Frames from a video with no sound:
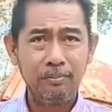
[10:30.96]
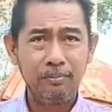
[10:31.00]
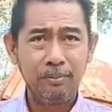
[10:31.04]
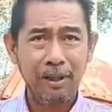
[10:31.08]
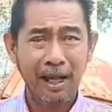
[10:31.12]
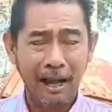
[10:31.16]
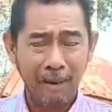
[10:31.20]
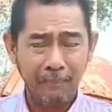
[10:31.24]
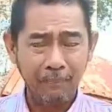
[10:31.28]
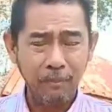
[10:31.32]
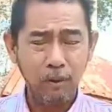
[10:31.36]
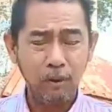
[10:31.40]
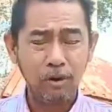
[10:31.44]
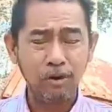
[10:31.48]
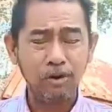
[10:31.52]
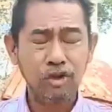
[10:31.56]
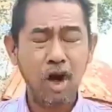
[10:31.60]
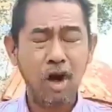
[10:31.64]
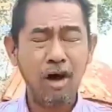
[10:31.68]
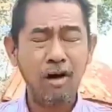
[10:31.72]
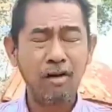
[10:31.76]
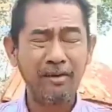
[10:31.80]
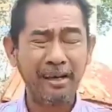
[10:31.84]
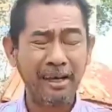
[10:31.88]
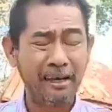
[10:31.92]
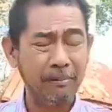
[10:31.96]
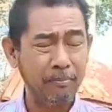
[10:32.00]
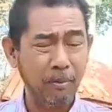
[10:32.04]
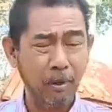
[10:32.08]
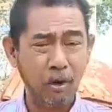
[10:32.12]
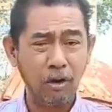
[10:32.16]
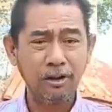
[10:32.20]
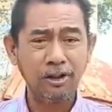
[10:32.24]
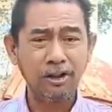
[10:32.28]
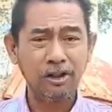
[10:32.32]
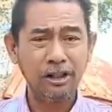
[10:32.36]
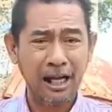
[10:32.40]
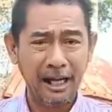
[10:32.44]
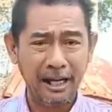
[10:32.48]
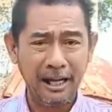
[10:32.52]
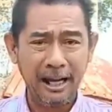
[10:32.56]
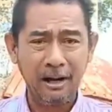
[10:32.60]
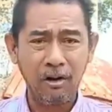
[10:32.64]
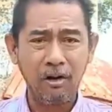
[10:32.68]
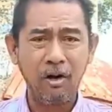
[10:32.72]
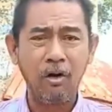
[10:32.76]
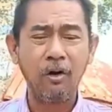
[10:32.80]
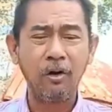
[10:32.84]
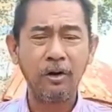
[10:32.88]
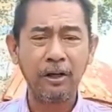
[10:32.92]
สนับสนุนช่องกิจโพสชาแนล
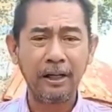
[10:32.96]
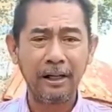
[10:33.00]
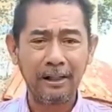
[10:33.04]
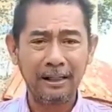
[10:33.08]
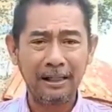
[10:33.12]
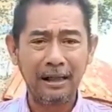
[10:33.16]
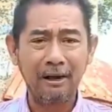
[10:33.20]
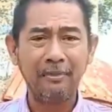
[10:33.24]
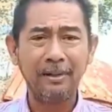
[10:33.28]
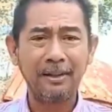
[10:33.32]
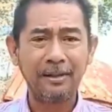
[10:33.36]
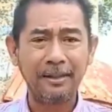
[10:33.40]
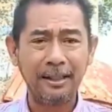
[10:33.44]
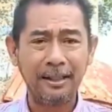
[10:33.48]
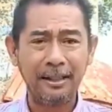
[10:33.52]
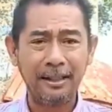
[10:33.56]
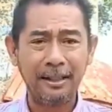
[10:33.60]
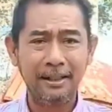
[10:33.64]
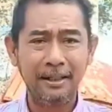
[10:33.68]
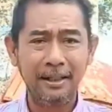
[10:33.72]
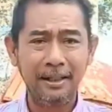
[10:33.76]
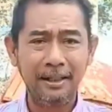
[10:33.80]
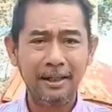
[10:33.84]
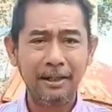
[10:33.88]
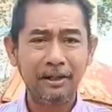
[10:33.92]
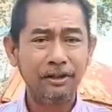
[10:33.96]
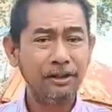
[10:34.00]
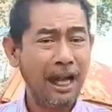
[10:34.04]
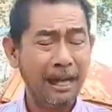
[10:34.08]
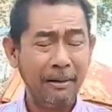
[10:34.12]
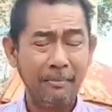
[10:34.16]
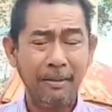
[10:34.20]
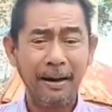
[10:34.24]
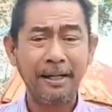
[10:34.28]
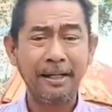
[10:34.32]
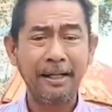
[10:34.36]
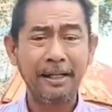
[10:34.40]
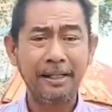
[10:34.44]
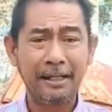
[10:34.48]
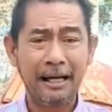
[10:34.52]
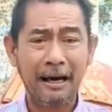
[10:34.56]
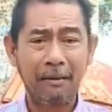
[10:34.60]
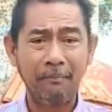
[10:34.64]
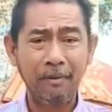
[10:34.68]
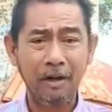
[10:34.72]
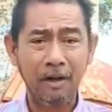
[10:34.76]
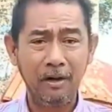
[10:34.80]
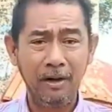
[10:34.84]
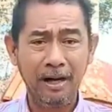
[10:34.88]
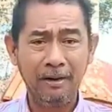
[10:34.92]
ก็โอนเงินเข้าบัญชีไทยพาณิชย์ครับ
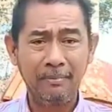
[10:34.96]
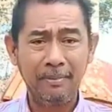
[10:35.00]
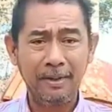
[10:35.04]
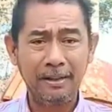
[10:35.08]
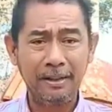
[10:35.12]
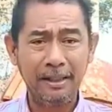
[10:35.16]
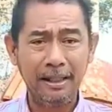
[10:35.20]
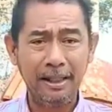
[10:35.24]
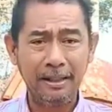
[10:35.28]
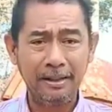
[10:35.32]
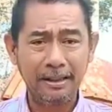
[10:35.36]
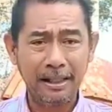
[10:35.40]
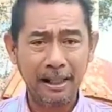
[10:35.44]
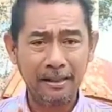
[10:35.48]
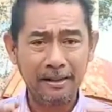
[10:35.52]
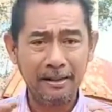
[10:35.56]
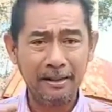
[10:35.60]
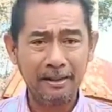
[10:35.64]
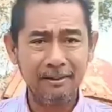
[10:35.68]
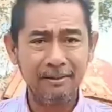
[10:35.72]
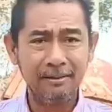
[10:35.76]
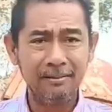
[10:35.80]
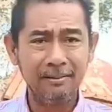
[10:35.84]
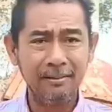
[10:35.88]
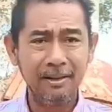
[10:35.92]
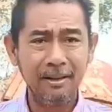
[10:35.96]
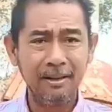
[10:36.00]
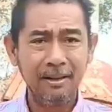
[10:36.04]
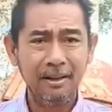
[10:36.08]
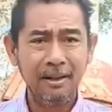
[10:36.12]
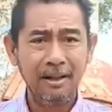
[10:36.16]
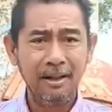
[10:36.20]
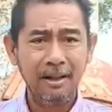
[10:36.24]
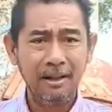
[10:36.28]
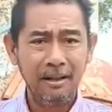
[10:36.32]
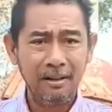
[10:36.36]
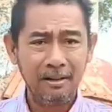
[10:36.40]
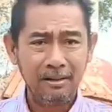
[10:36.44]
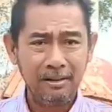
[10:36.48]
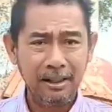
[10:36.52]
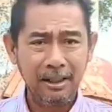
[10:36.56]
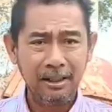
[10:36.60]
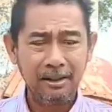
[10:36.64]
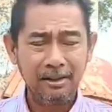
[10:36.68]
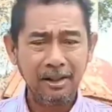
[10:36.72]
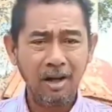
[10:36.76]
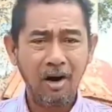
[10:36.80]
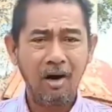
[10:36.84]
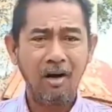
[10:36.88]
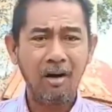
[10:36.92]
เดี๋ยวเลขบัญชีจะขึ้นที่
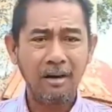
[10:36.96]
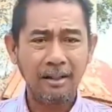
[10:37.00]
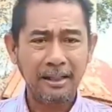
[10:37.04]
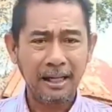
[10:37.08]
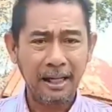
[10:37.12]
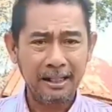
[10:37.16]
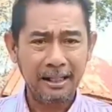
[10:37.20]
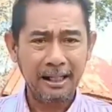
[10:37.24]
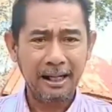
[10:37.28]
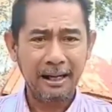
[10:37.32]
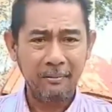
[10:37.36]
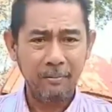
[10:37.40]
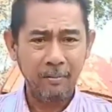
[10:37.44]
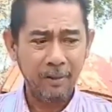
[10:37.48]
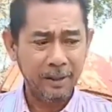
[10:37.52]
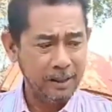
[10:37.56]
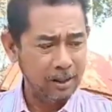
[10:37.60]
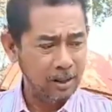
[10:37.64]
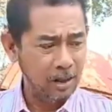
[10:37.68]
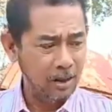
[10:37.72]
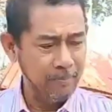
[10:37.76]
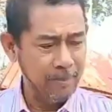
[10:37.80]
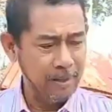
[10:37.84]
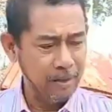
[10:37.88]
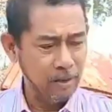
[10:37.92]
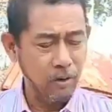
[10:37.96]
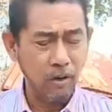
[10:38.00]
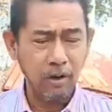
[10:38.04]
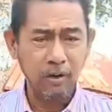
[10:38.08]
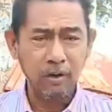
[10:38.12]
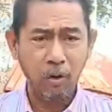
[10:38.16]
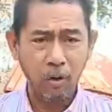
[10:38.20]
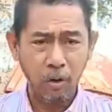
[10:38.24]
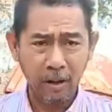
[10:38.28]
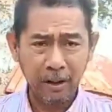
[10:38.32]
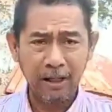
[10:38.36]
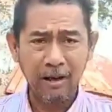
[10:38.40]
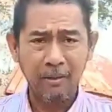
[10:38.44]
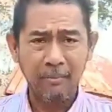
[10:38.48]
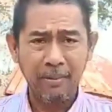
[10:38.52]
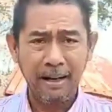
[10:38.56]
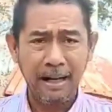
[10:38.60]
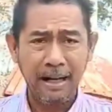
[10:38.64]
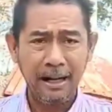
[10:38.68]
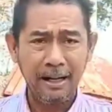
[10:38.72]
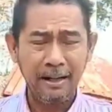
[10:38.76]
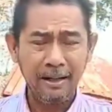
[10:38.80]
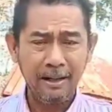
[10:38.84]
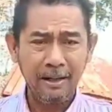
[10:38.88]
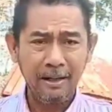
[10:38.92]
เจาะท่านครับ วันนี้ก็มีคนโอนเข้ามา
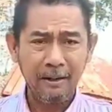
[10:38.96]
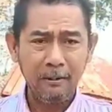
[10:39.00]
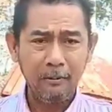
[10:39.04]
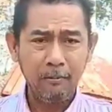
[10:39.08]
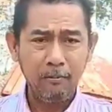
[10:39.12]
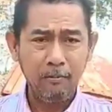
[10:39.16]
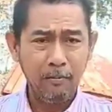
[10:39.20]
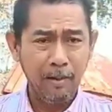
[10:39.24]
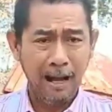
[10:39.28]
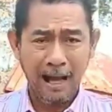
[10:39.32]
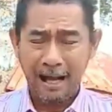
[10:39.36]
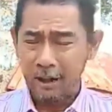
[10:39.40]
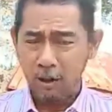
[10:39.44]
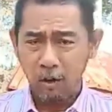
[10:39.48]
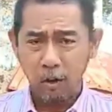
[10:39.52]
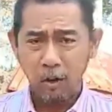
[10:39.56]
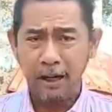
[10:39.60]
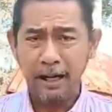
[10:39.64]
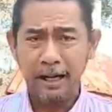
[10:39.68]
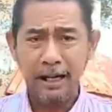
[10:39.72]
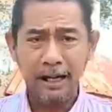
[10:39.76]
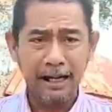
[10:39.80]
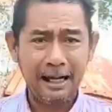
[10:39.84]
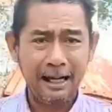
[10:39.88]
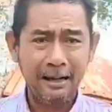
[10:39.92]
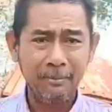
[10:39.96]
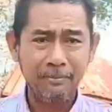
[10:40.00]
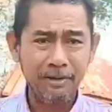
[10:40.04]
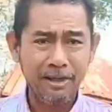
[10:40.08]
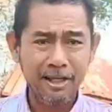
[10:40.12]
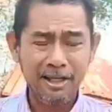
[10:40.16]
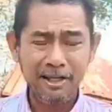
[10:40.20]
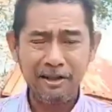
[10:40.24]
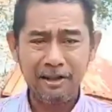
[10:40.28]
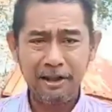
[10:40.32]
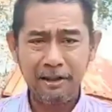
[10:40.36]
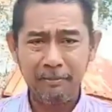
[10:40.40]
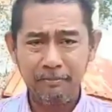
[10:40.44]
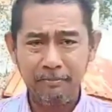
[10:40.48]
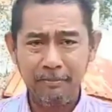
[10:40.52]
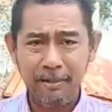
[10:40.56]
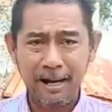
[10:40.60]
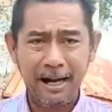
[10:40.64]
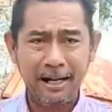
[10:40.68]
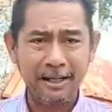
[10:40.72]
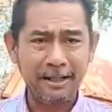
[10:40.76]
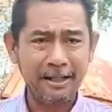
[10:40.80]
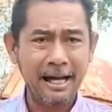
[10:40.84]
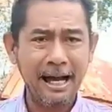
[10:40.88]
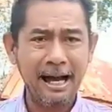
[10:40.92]
หลายคนแล้วนะครับ 20 บา
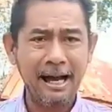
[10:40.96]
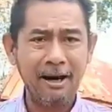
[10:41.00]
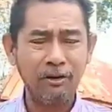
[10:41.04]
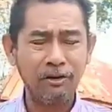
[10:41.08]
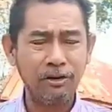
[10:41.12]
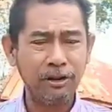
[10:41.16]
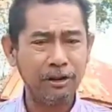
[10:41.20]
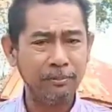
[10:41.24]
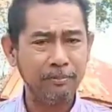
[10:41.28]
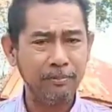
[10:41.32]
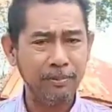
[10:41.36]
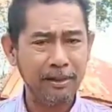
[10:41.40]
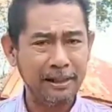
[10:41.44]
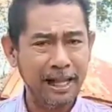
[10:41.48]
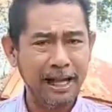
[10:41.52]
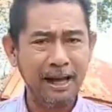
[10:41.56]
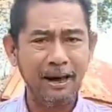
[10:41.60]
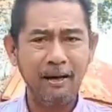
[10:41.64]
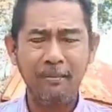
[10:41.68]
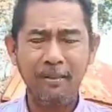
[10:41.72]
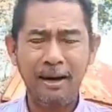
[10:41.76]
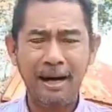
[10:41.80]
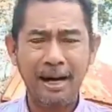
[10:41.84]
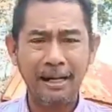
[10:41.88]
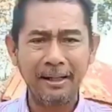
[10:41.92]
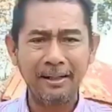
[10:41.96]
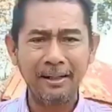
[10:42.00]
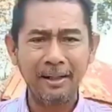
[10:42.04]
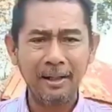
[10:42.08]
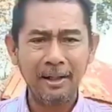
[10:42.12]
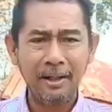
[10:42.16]
ท 99 บาท